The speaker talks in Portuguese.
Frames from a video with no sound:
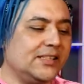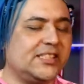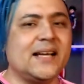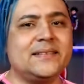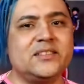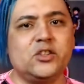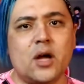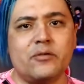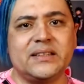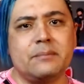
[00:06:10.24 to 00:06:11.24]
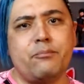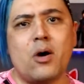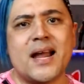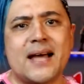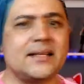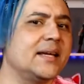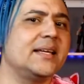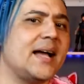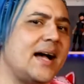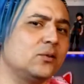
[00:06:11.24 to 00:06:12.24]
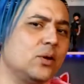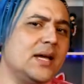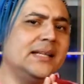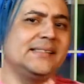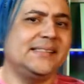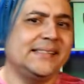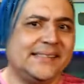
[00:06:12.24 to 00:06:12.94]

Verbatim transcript: Chance de nova temporada, Ricardo, de